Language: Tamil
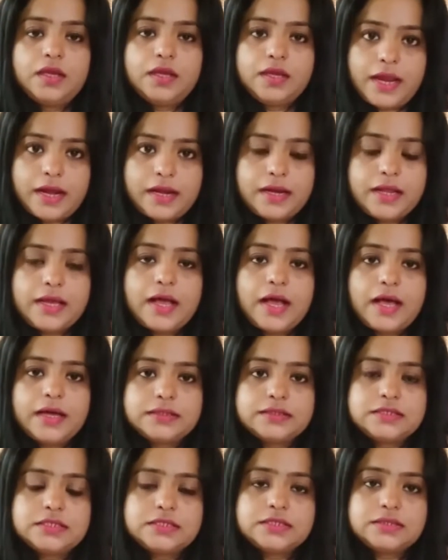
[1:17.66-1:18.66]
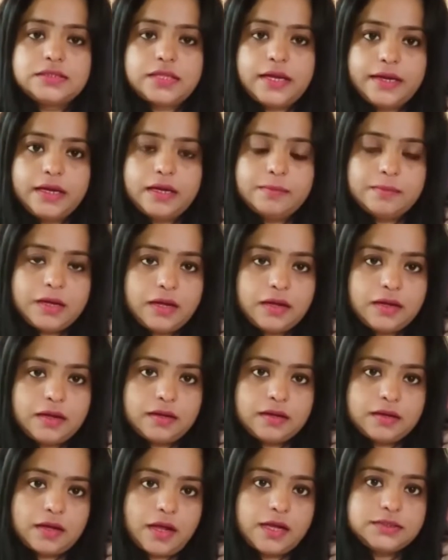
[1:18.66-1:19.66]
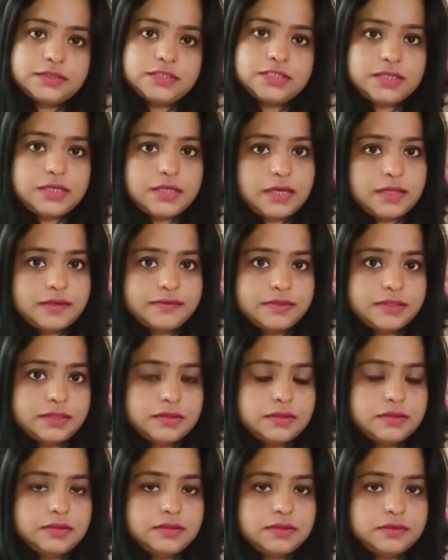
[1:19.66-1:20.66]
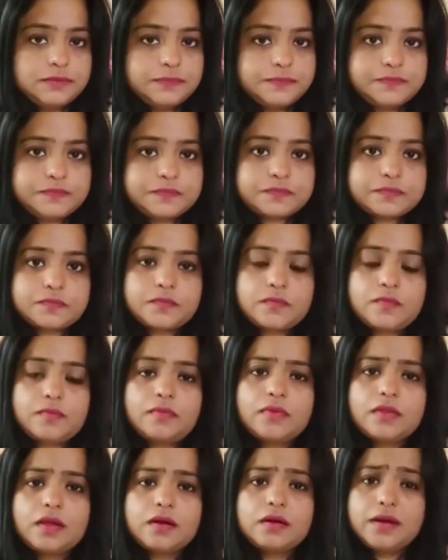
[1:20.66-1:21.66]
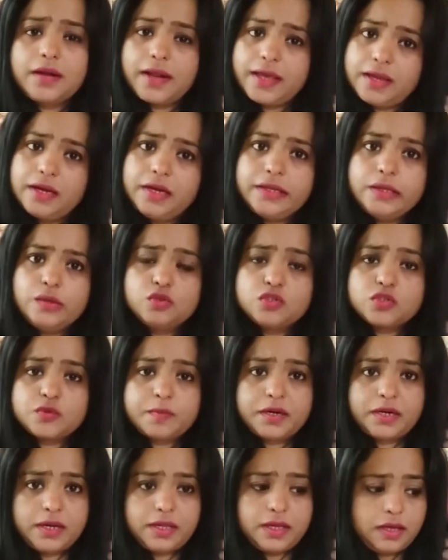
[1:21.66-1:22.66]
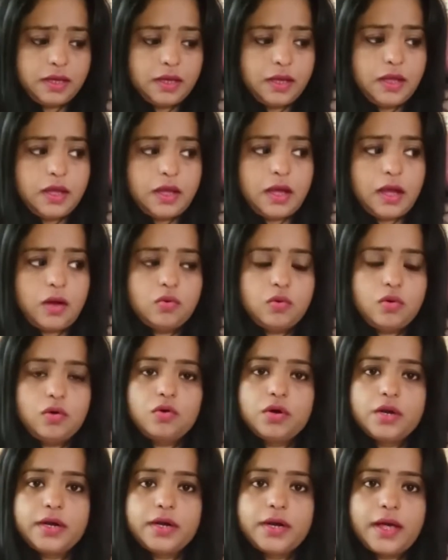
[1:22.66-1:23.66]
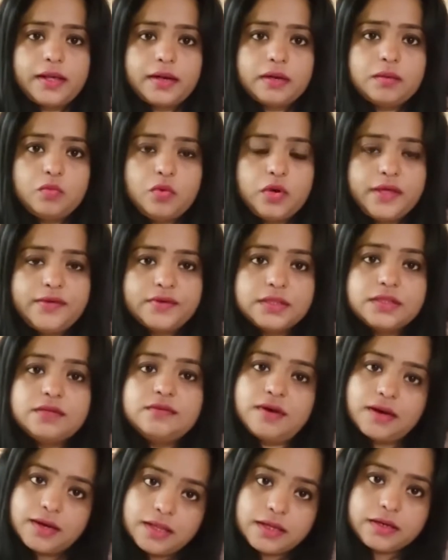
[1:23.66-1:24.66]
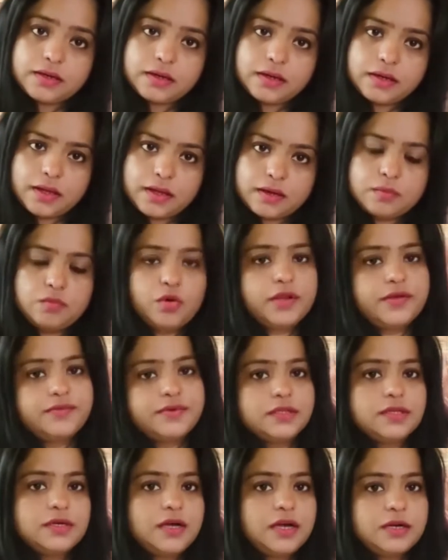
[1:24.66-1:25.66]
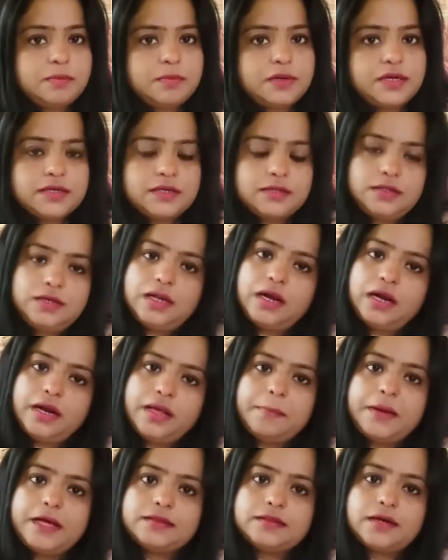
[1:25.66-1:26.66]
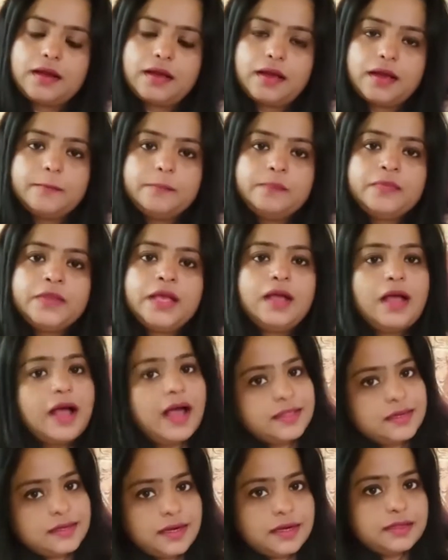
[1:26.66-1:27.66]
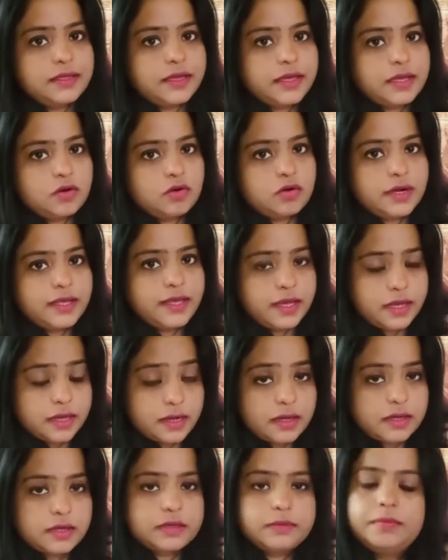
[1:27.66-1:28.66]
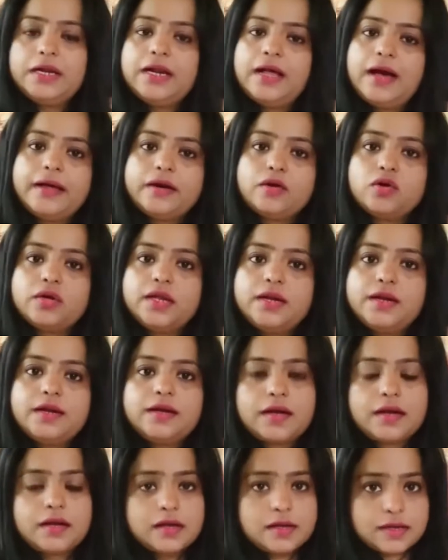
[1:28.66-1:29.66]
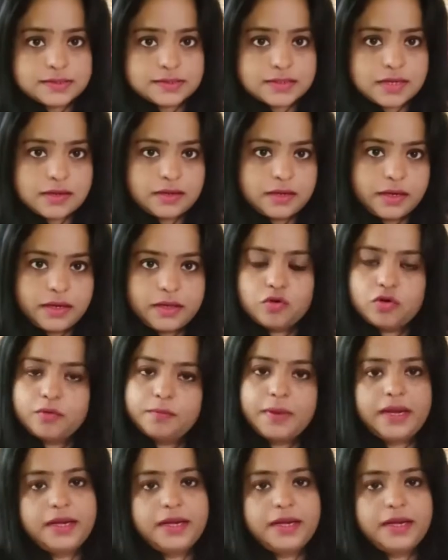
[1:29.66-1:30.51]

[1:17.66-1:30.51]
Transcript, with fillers: எண்ணெயை அரைச்சி தைலமாக காய்ச்சி அதை வந்து டெய்லி யூஸ் பண்ணி அவங்களோட நரமுடி வந்து வளர்கிற நரமுடி வந்து கருப்பாகிறத நானே பார்த்துருக்கேன் அதனால தான் எங்களோட ஏகா ஹெர்பல் ஹேர் ஆயிலில் நாங்கள் கருசலாங்கண்ணியை ஒரு மெயின்